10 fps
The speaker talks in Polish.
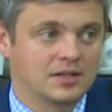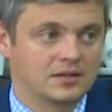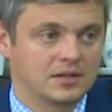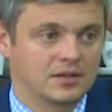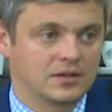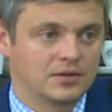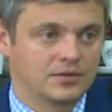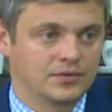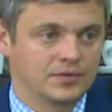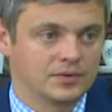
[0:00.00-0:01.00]

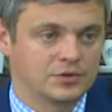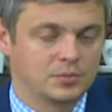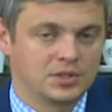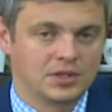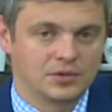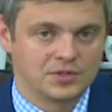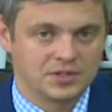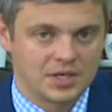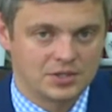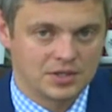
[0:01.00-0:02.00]
dlatego y, żeby nie
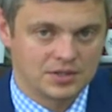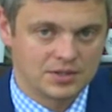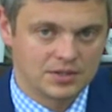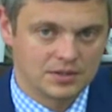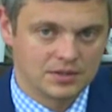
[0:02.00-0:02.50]
odstraszać